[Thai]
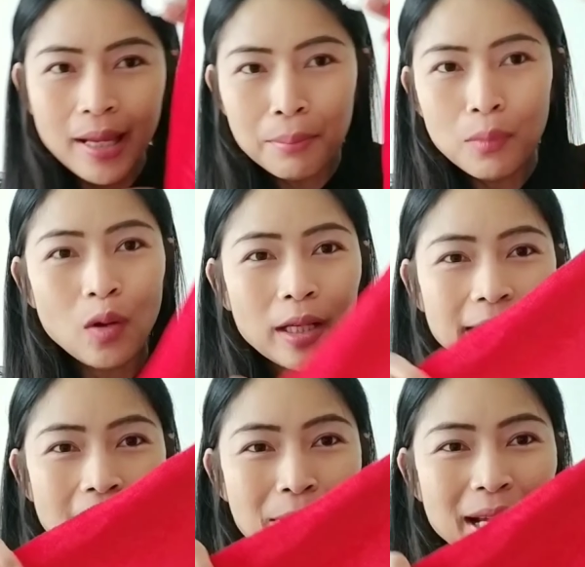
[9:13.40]
หมวก
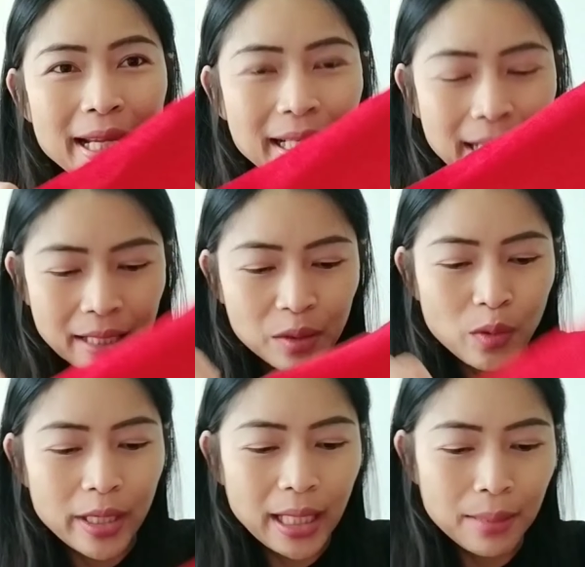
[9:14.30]
นะคะ มาให้เด็กๆด้ว
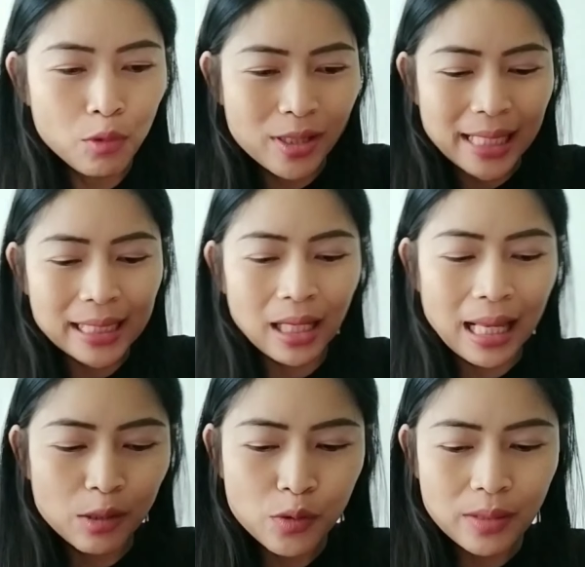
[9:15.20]
ยนะคะ หมวกซานตาค
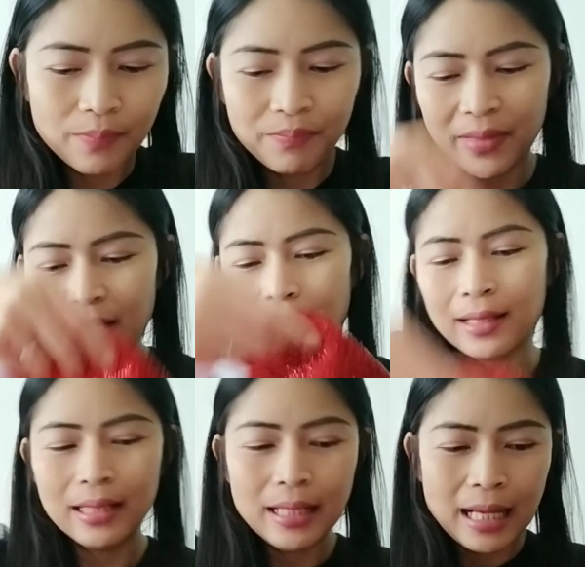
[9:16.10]
ลาสนะคะ
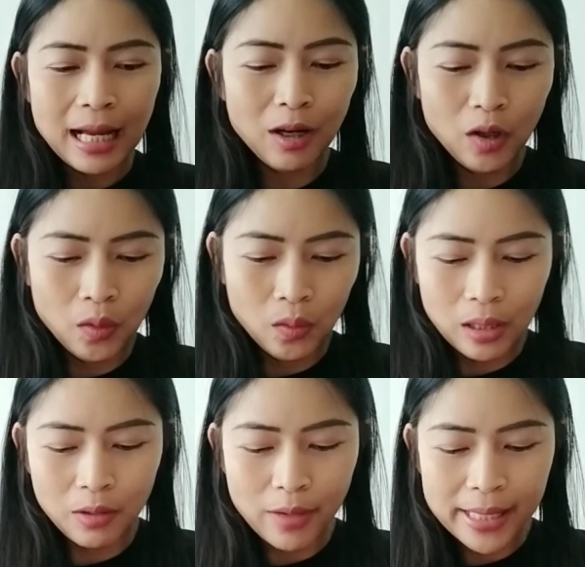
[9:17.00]
เอา
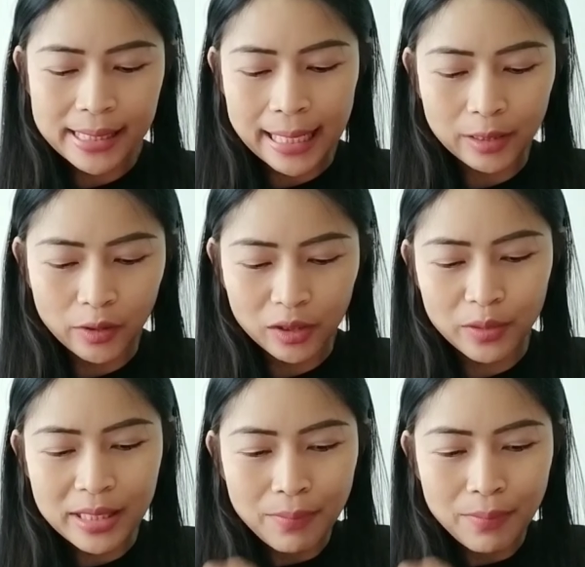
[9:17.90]
เอาไว้ใส่ตอนคริสต์